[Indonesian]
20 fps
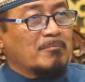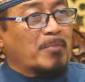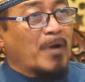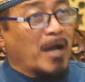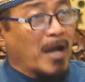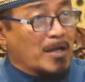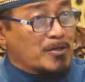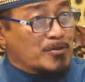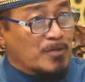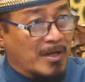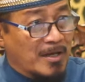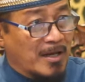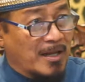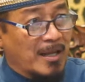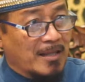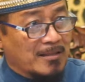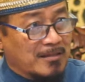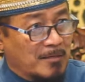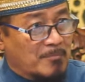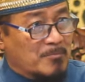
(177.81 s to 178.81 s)
Pengasuh anak
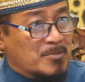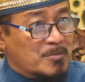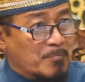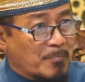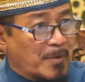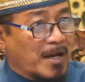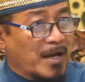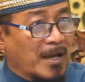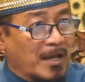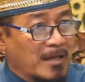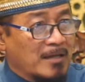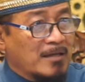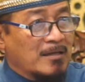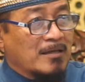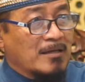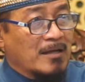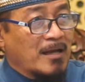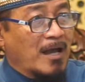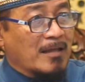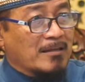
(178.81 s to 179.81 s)
yatim sebagai
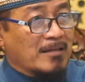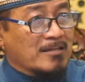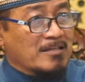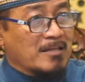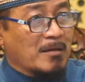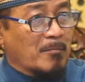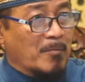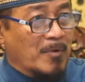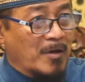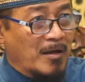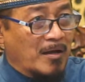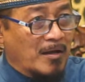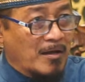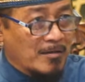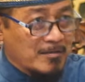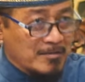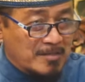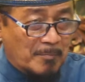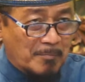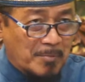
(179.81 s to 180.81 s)
atas nama
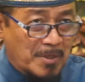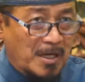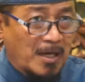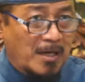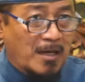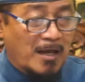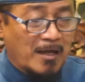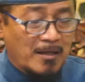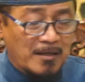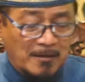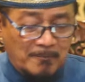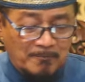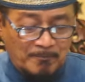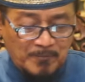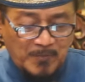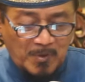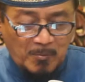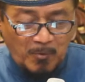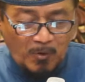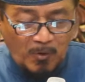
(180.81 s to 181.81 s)
sabilillah ya,
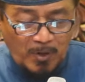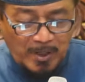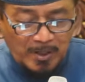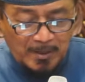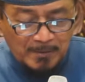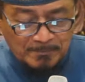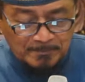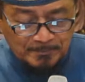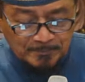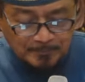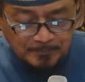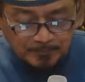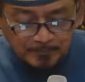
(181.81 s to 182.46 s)
boleh.